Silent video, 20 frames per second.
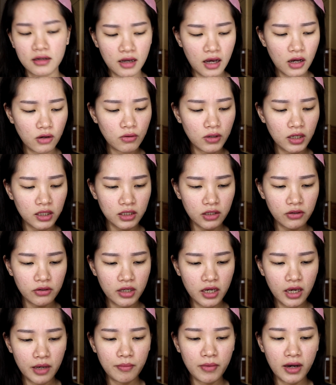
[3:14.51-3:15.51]
aku nggak tahu
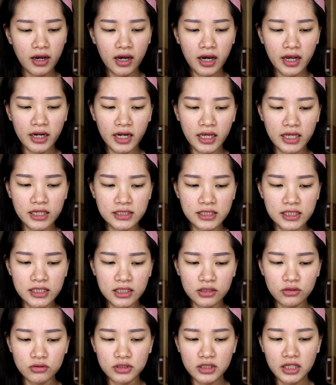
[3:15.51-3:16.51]
ya emang karena
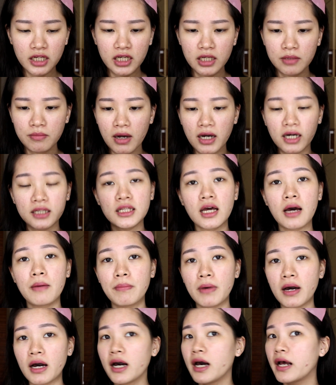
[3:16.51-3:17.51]
isinya tuh sedikit banget
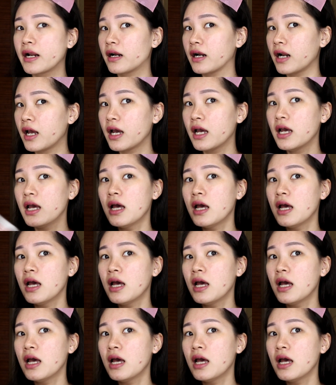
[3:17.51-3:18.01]
apa karena